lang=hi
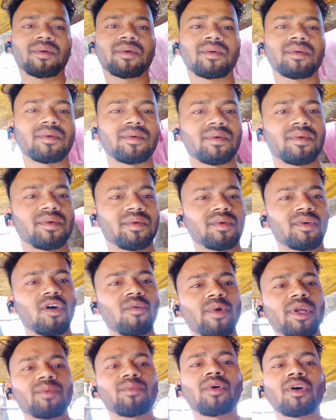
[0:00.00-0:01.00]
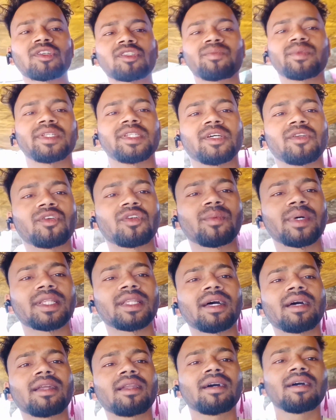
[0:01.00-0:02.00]
वो कमेंट बॉक्स में ज़रूर
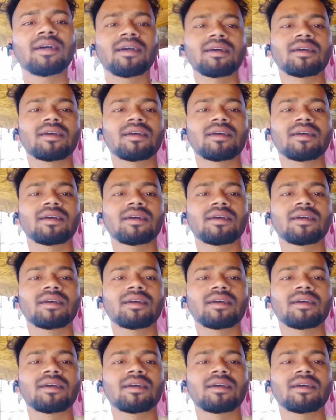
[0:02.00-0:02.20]
बताना